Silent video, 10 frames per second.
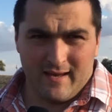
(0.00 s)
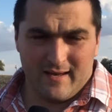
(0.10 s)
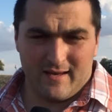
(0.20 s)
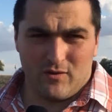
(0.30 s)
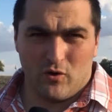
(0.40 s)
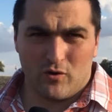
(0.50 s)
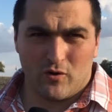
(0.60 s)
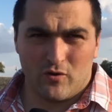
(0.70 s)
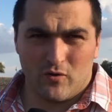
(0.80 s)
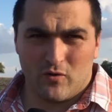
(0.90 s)
Euh, donc
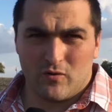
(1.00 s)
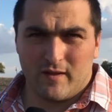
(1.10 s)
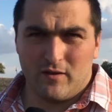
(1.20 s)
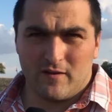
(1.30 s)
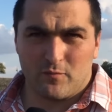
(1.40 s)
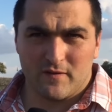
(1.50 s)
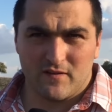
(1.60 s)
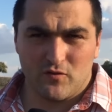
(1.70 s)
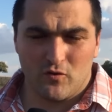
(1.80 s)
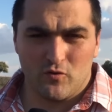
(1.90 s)
on a une exploitation